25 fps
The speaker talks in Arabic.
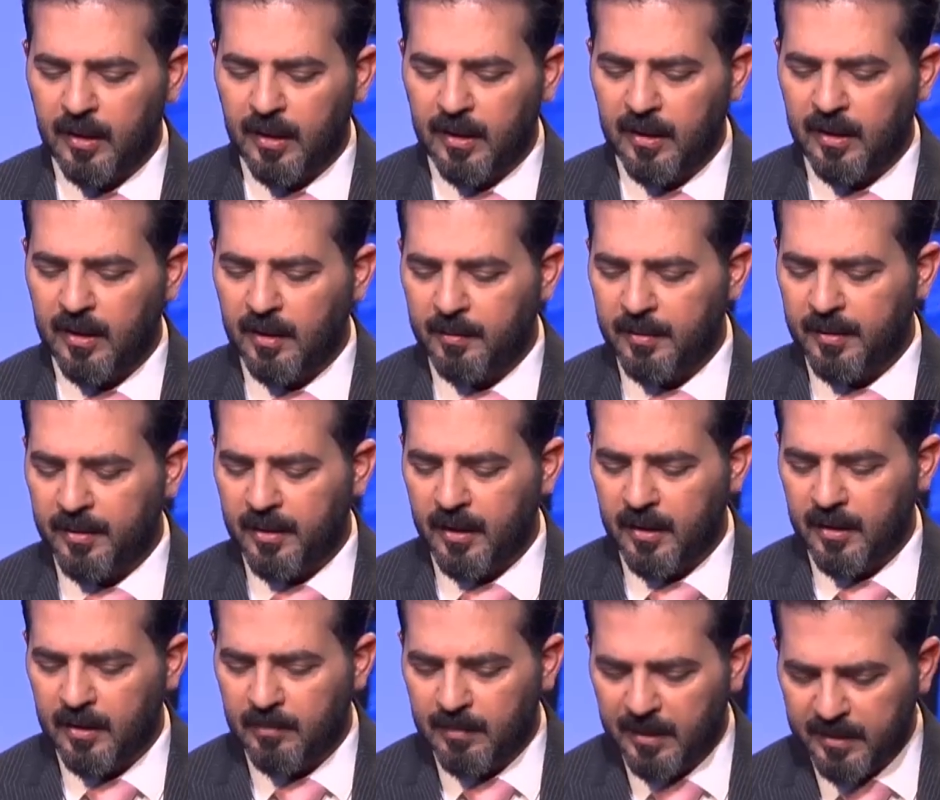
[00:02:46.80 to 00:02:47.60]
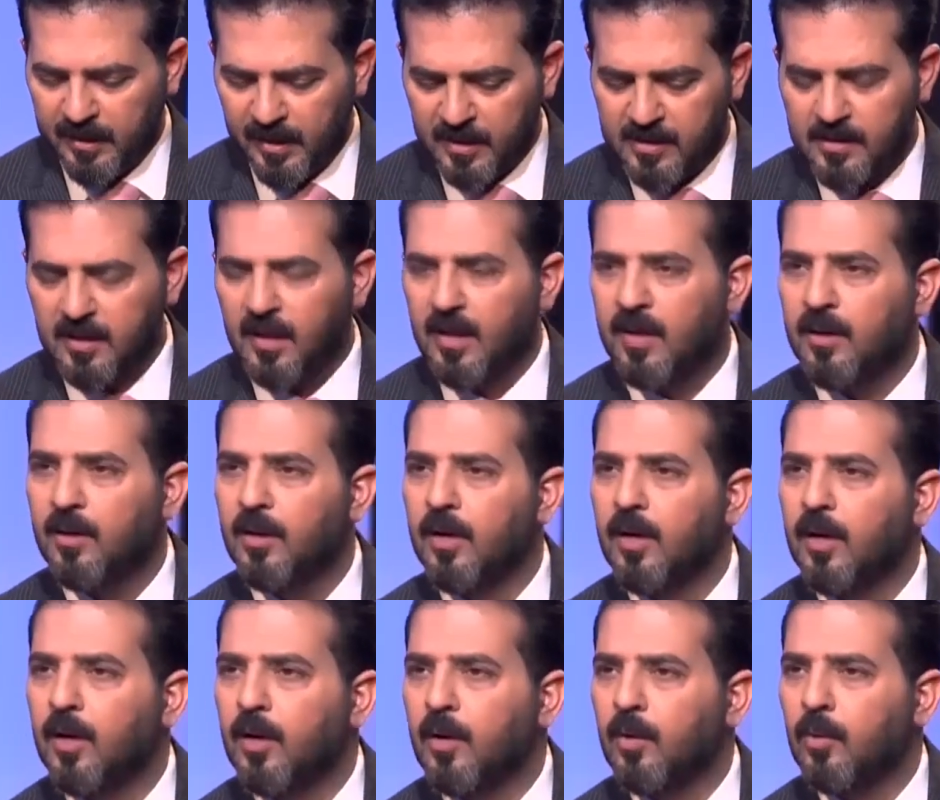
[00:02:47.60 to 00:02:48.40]
هي مثلا المدرسه
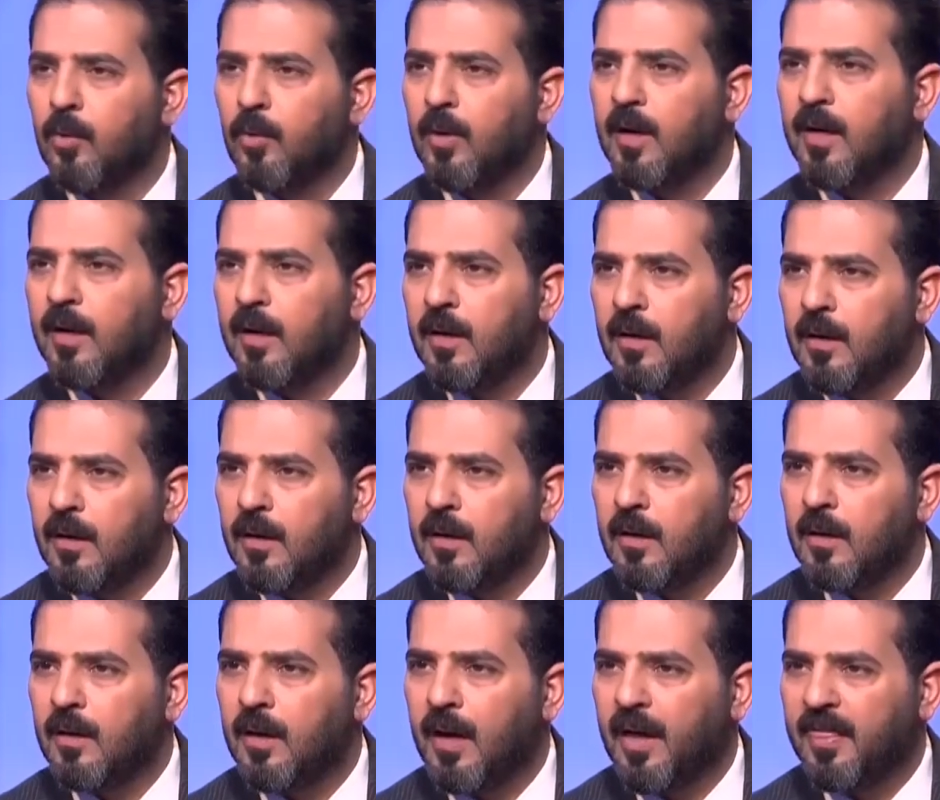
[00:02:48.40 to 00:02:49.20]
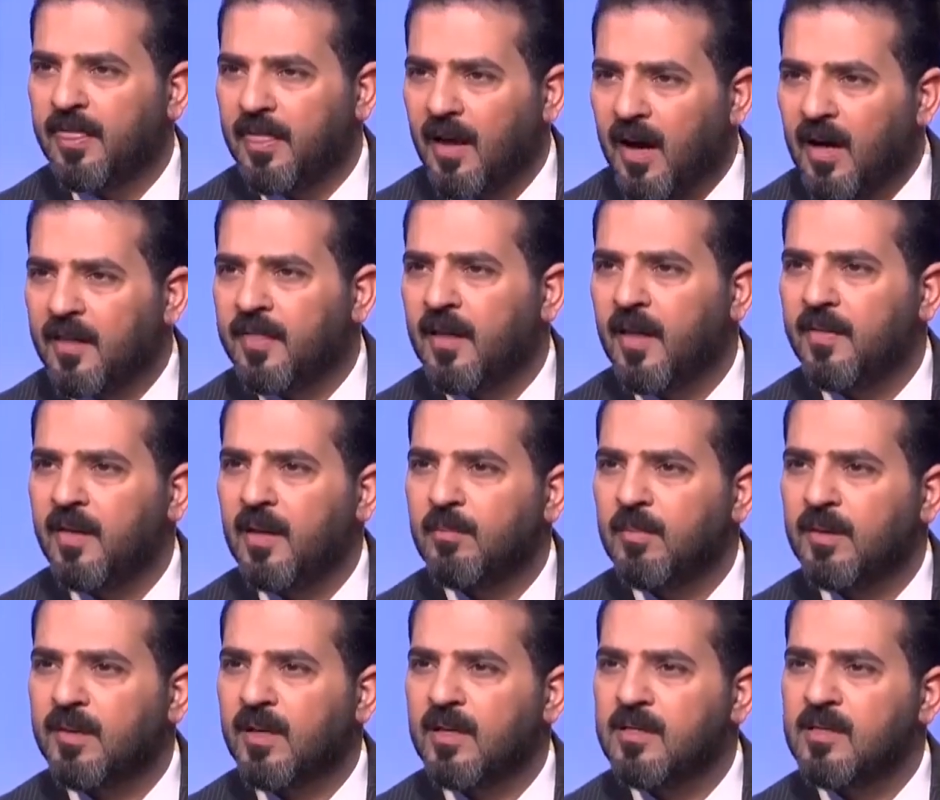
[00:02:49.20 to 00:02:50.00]
واثاث آه، هذه
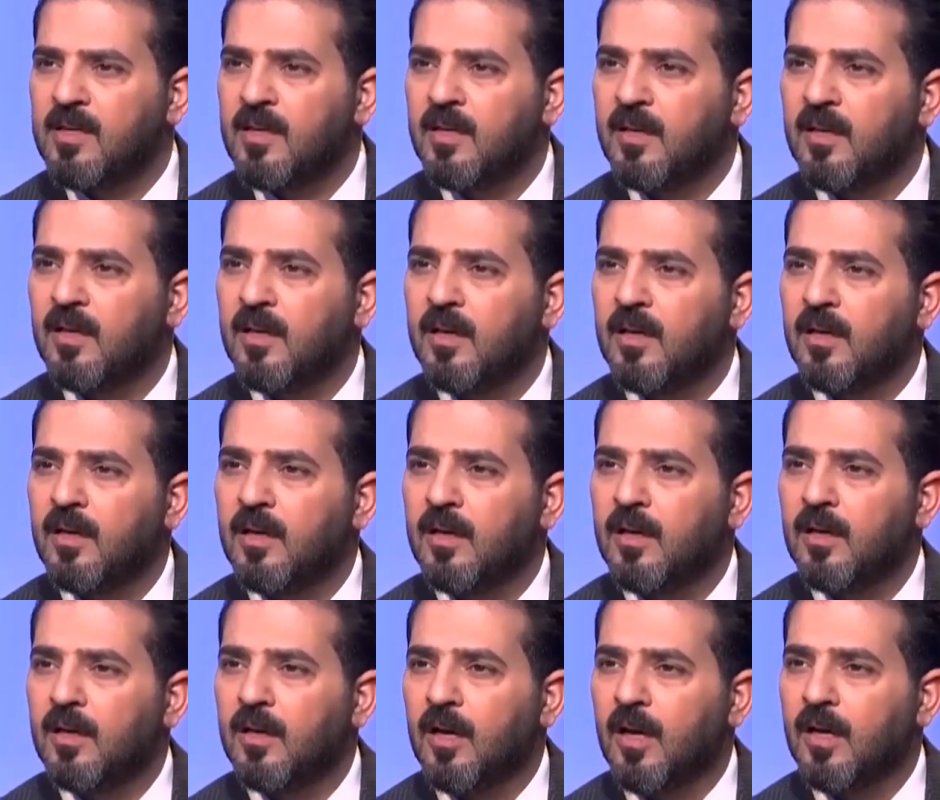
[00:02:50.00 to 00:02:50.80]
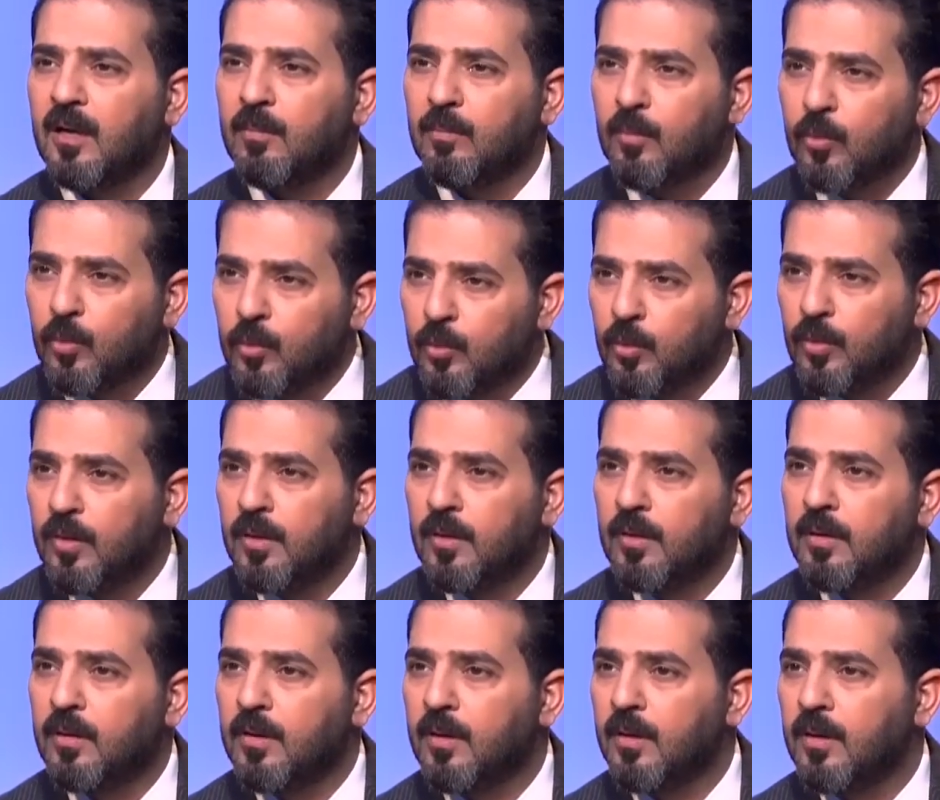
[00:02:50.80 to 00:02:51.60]
المدرسه يعني مدرسه
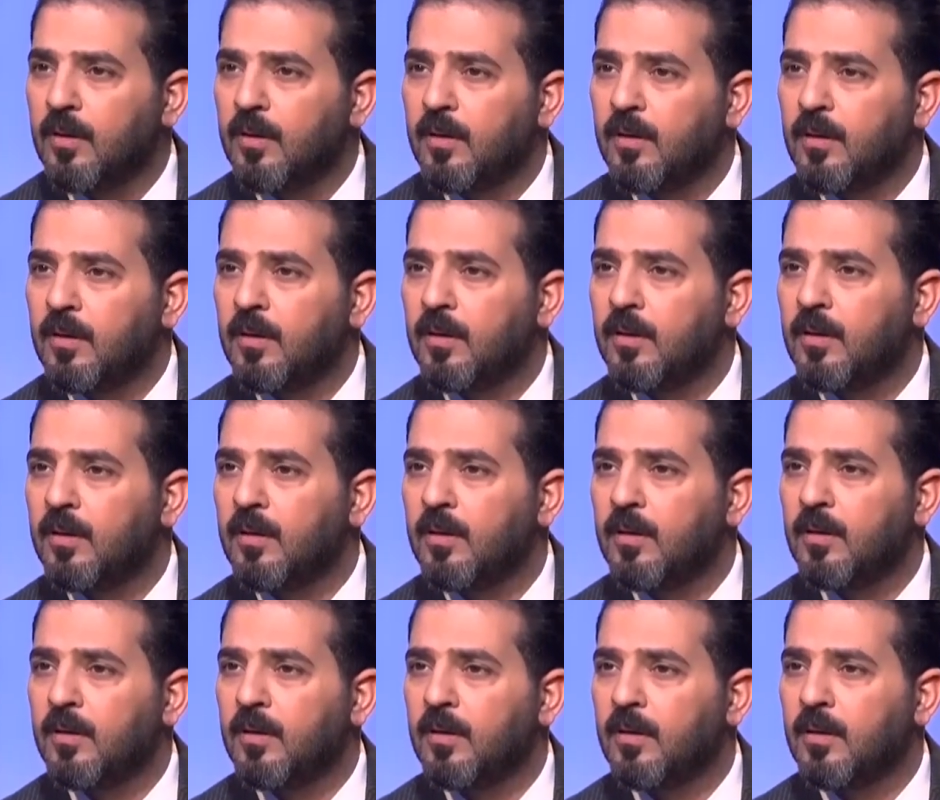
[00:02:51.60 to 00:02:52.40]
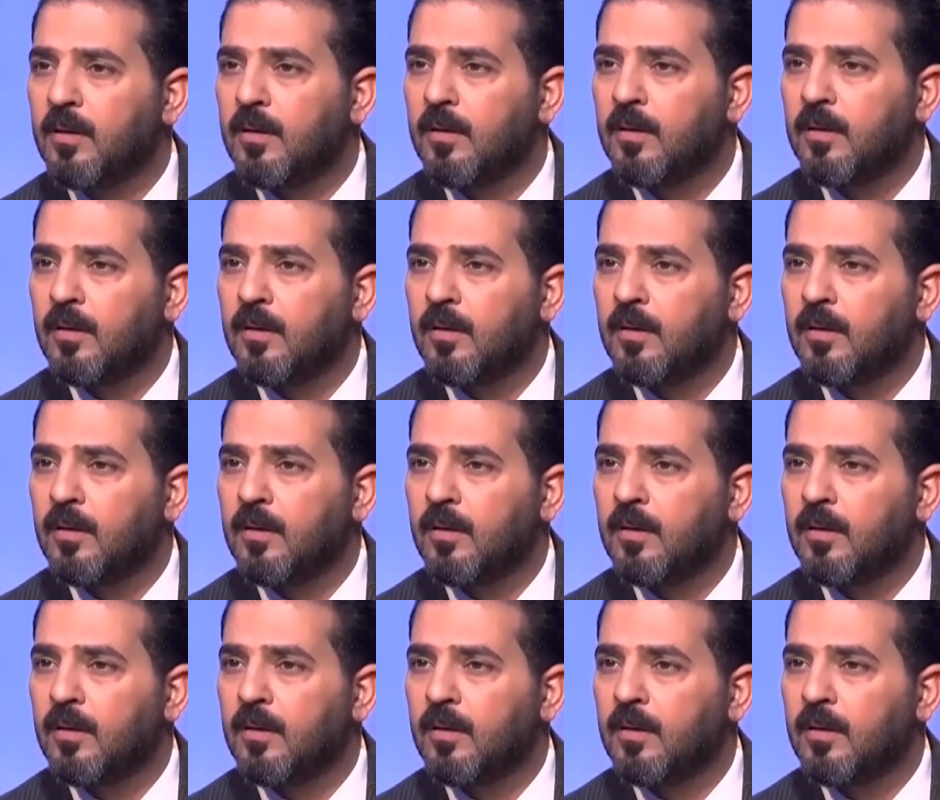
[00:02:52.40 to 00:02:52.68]
كامله تسليم مفتاح